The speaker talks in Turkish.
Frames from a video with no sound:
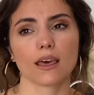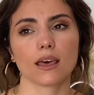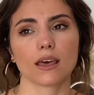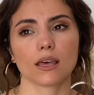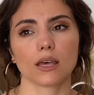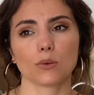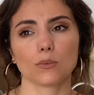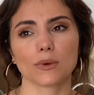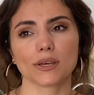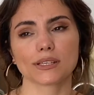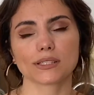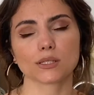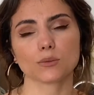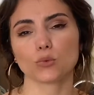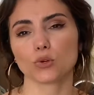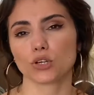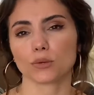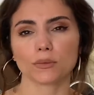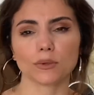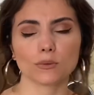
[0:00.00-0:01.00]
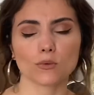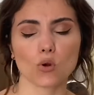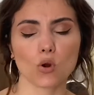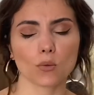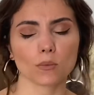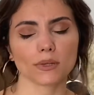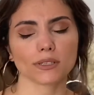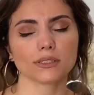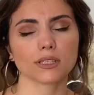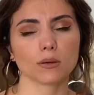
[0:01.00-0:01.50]
e, beyaza boyamayıp
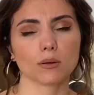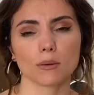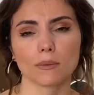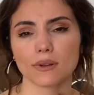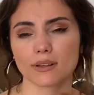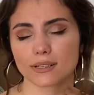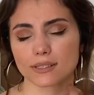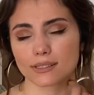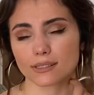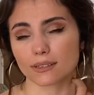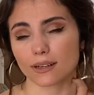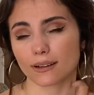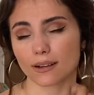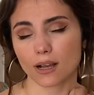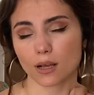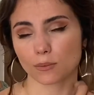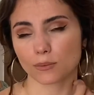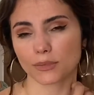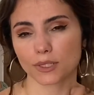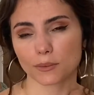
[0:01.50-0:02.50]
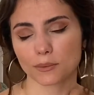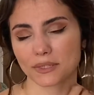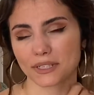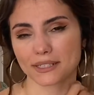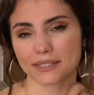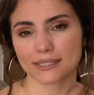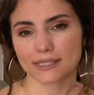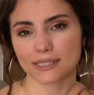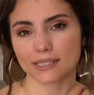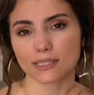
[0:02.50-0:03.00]
komple tamamen hasırla
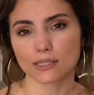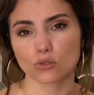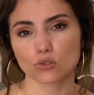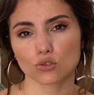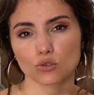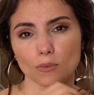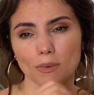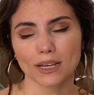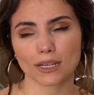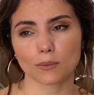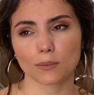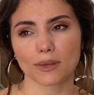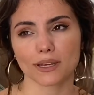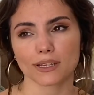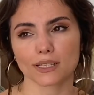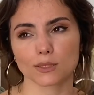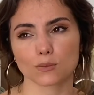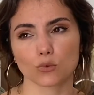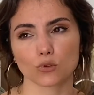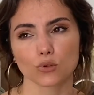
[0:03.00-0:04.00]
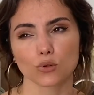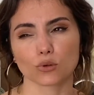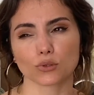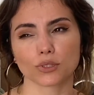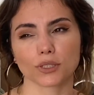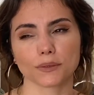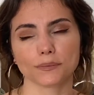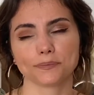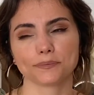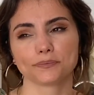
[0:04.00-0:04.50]
kaplayabilirsiniz. Çünkü belki beyaz boya
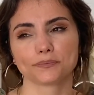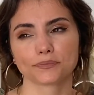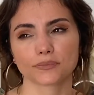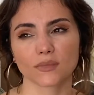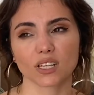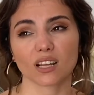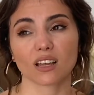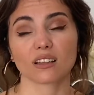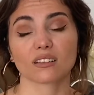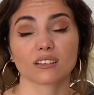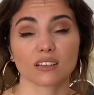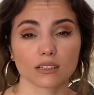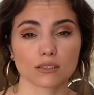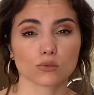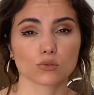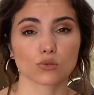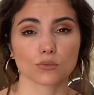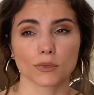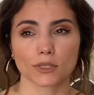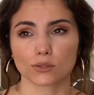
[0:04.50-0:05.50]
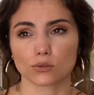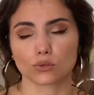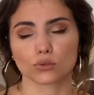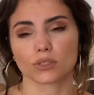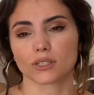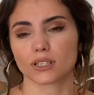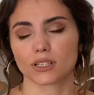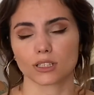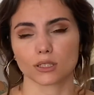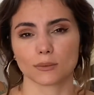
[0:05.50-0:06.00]
orada kas kas sürmek
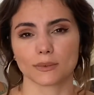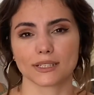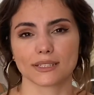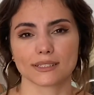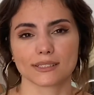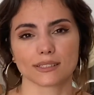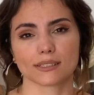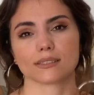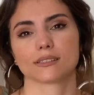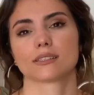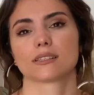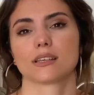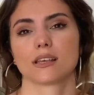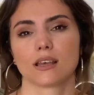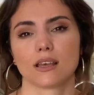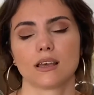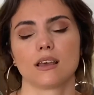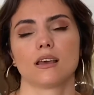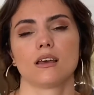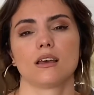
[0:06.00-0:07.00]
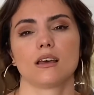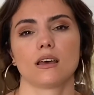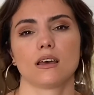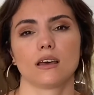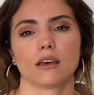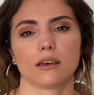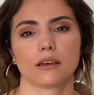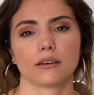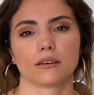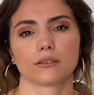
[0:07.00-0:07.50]
zorunda kalabilirsiniz
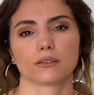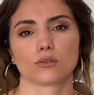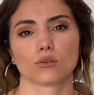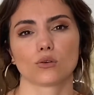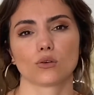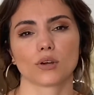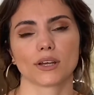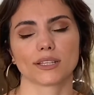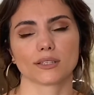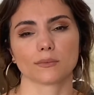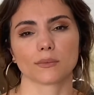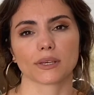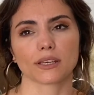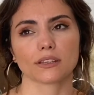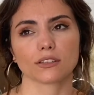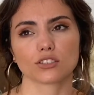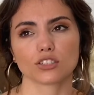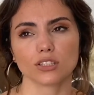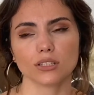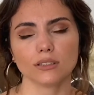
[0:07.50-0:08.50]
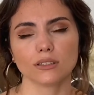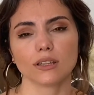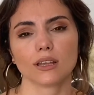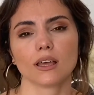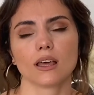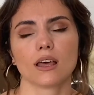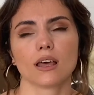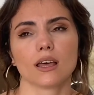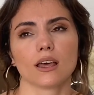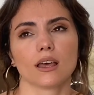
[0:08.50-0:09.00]
e, yok etmek için.
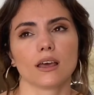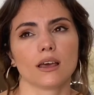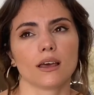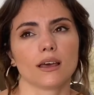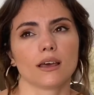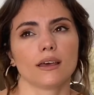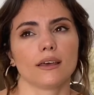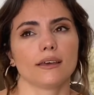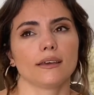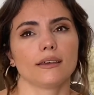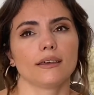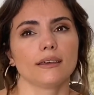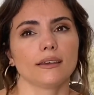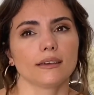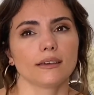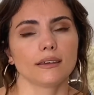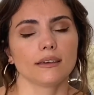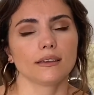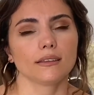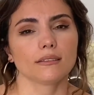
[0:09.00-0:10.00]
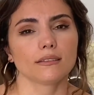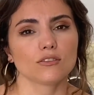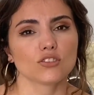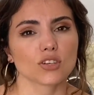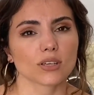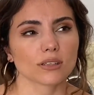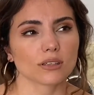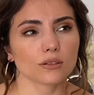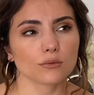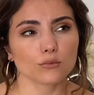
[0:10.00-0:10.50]
E,
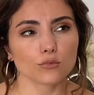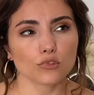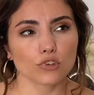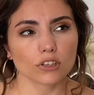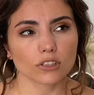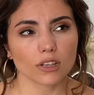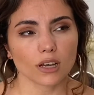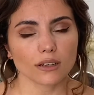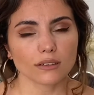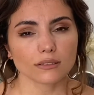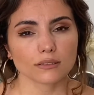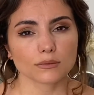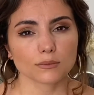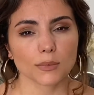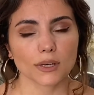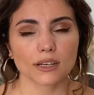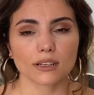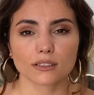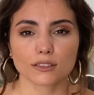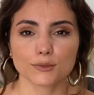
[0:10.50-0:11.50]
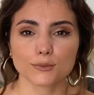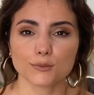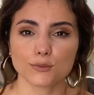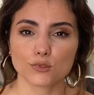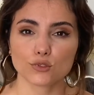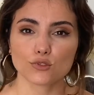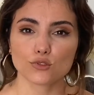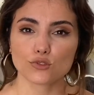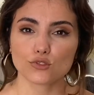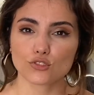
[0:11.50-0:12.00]
diyeceklerim bu kadar. Bakalım
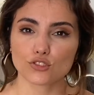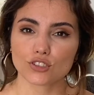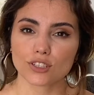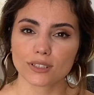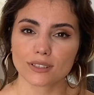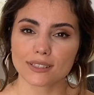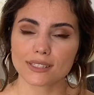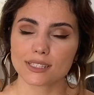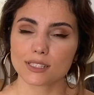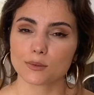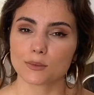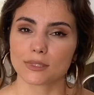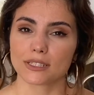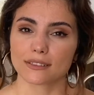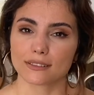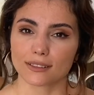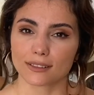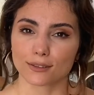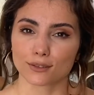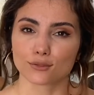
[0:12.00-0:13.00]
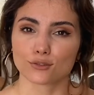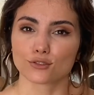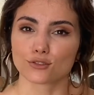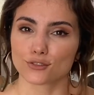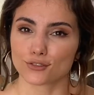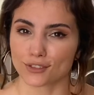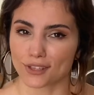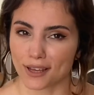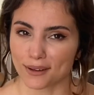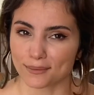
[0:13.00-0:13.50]
üçüncüde nasıl bir takı
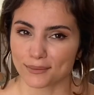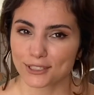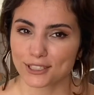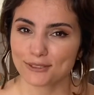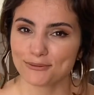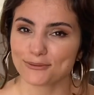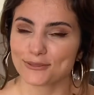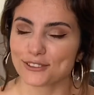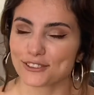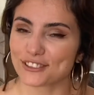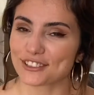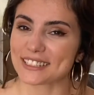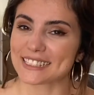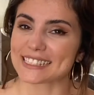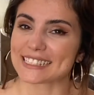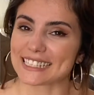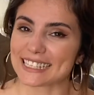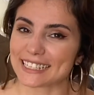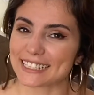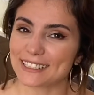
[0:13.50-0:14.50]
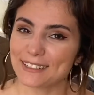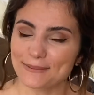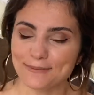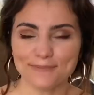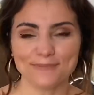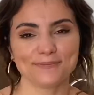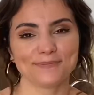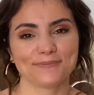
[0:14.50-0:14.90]
kutusu yapmışım onu izleyelim.